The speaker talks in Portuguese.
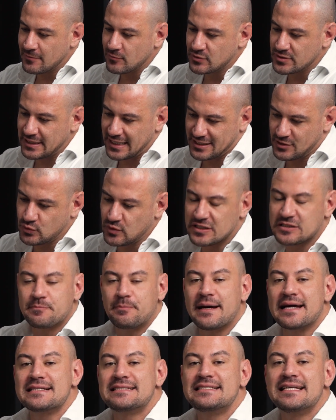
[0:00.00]
os, as suas
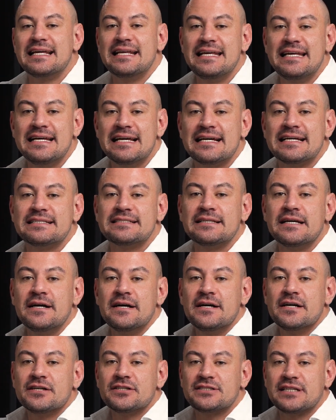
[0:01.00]
parcerias
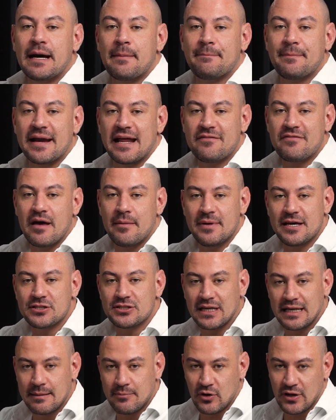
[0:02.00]
já
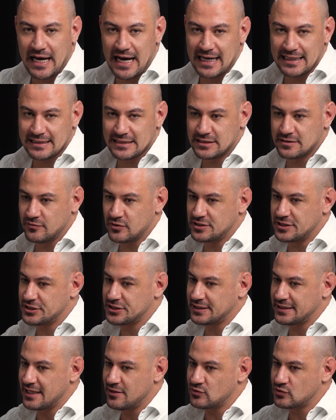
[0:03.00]
previamente elaboradas, se você
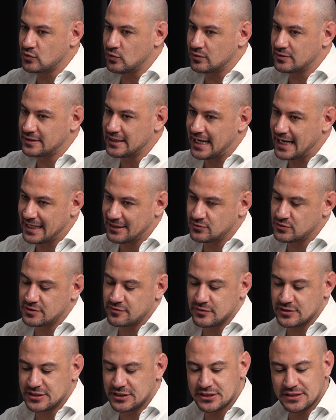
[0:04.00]
já tem os contatos,
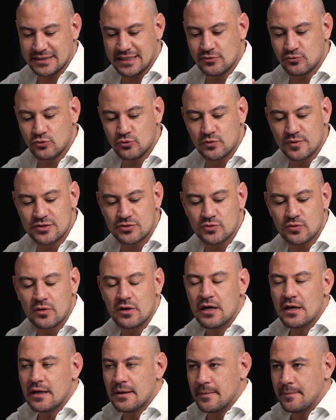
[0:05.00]
se você já tem tudo isso
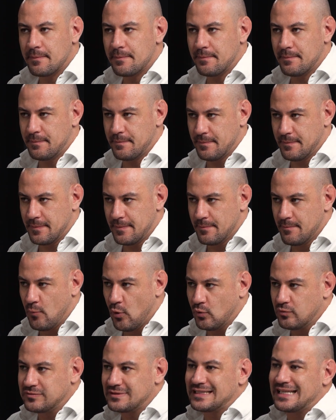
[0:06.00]

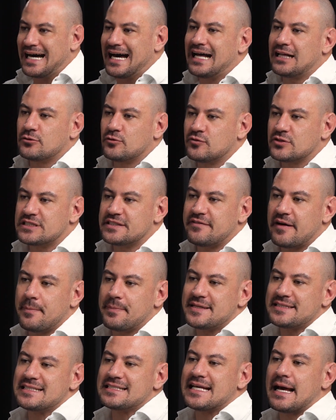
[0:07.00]
montado, você vai
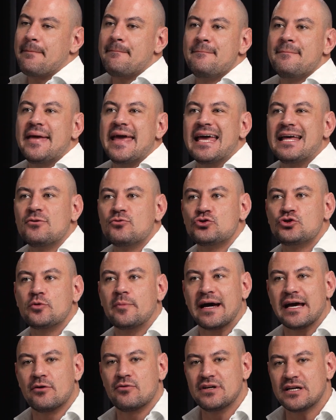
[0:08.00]
precisar menos de
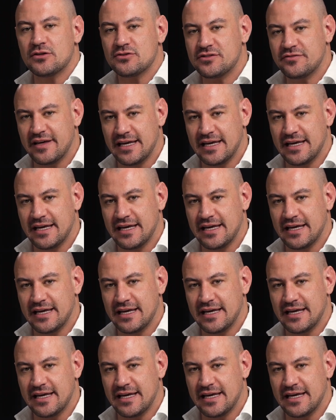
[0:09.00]
uma reunião de